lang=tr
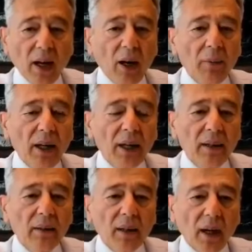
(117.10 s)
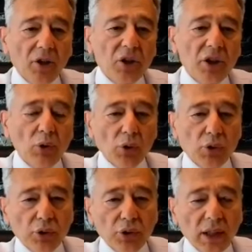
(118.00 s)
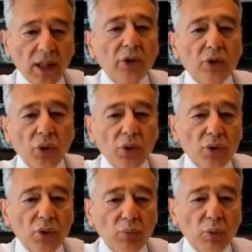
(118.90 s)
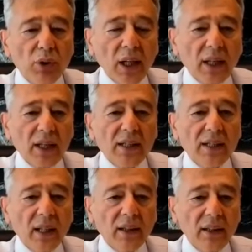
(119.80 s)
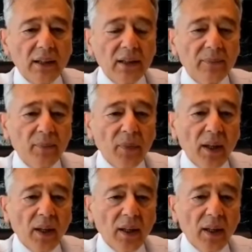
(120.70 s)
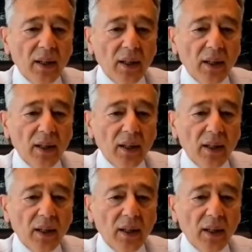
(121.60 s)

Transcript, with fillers: Ama aşı olsun, ilaç olsun bunlar insanlığın e,